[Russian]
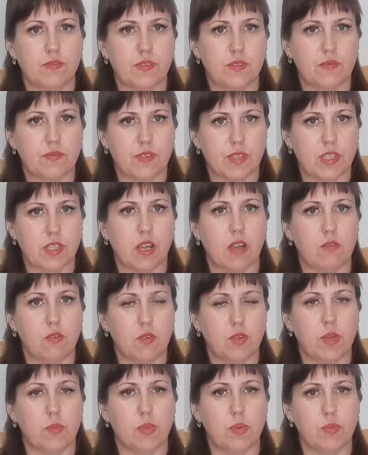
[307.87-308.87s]

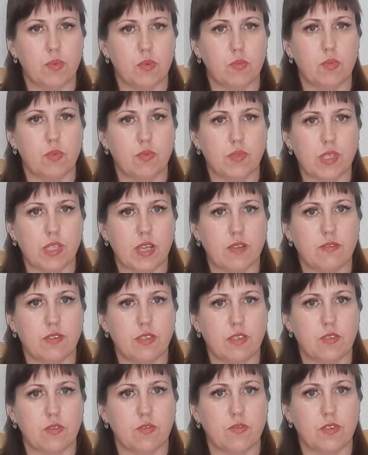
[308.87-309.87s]
Вставлю, я попробую
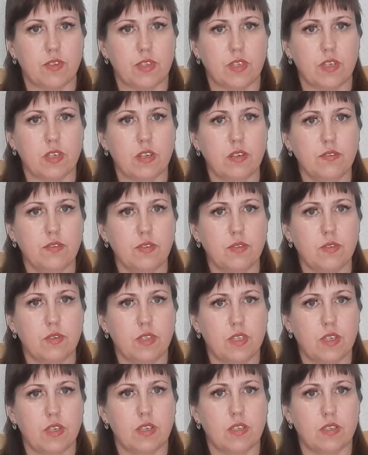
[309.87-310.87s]
вставить эту фотографию,
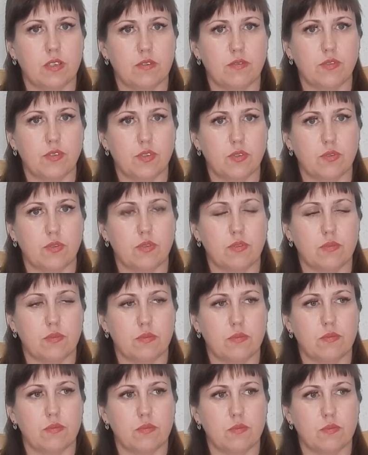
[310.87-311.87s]
где это все,
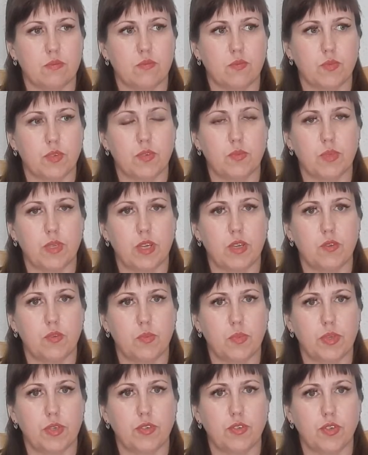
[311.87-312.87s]
в общем, я
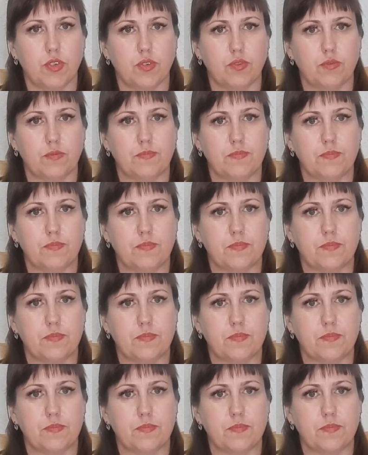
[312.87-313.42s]
ее поищу.